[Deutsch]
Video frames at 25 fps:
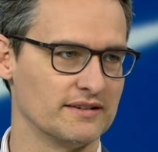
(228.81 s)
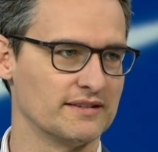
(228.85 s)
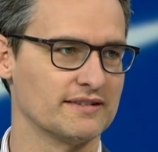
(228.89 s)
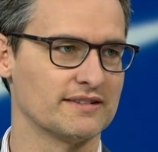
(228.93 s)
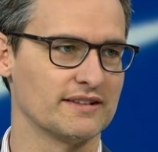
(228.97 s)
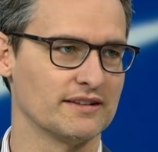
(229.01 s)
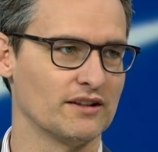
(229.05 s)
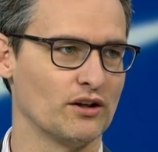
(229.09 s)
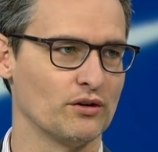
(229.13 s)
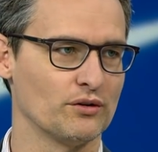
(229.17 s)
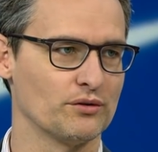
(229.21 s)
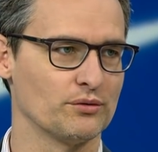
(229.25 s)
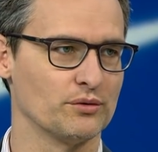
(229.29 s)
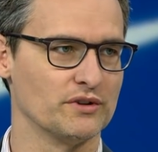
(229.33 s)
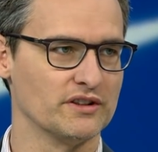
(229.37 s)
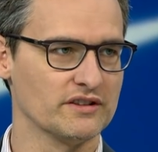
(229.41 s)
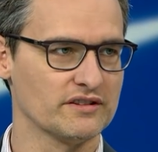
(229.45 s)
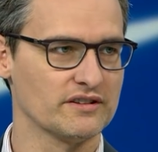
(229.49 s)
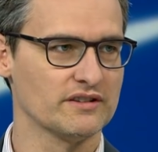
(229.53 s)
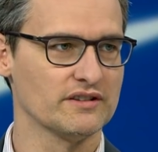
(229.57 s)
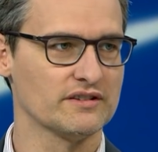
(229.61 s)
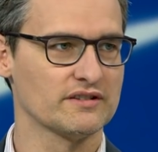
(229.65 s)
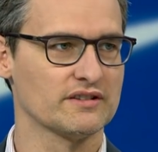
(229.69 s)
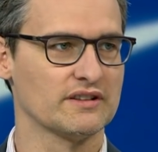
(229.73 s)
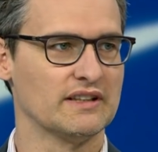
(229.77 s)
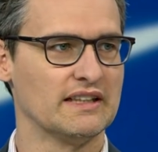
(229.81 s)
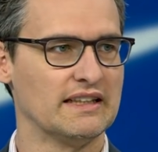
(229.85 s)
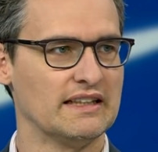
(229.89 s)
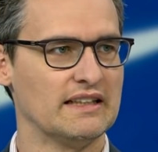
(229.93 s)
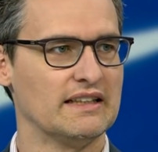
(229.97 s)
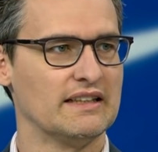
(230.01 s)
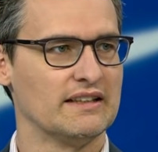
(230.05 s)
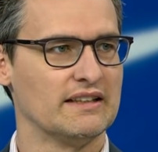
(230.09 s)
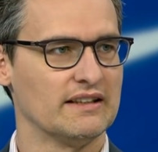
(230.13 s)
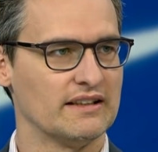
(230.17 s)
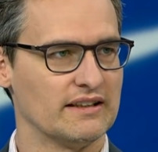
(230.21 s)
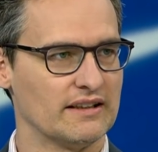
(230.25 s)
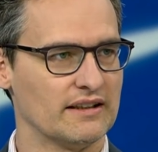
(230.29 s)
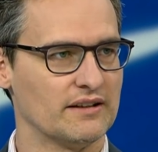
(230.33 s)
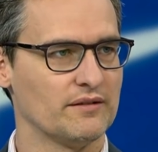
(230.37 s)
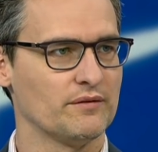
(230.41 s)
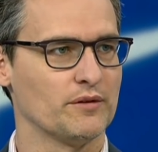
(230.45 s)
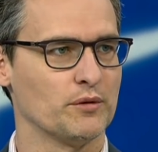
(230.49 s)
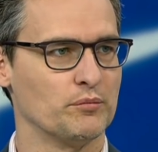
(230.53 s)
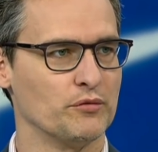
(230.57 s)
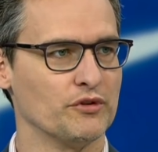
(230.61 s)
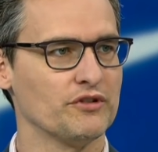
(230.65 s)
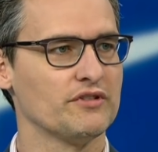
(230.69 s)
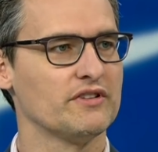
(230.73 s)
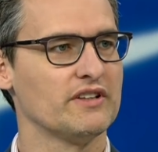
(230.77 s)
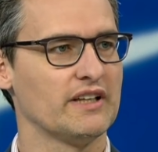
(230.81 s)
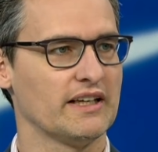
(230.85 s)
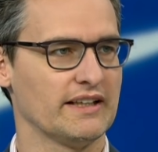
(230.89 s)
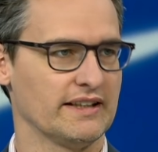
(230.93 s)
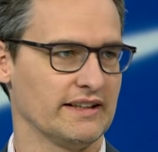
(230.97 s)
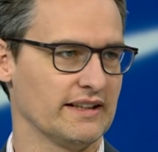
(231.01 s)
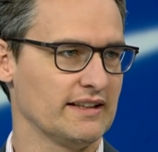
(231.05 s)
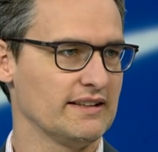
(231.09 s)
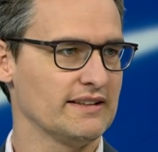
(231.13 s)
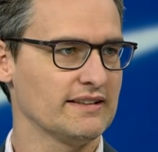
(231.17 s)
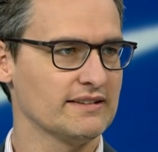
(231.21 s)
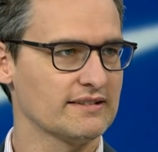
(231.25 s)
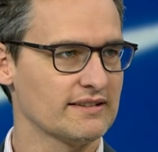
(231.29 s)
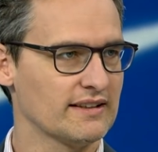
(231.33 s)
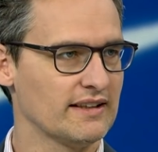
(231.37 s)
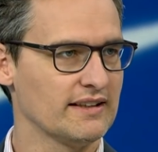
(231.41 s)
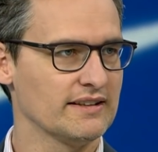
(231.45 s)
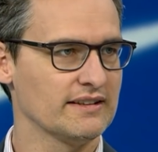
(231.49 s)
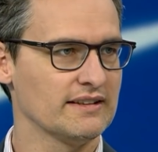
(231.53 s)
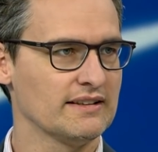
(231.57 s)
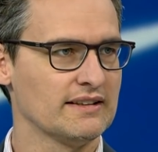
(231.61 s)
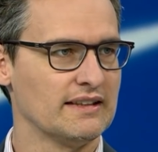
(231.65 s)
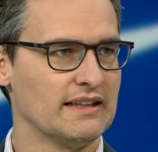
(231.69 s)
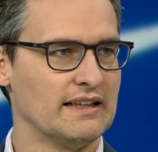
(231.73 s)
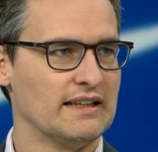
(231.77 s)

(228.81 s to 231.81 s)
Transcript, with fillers: genau so ist es. Ja, wir müssen da ehrlich sein.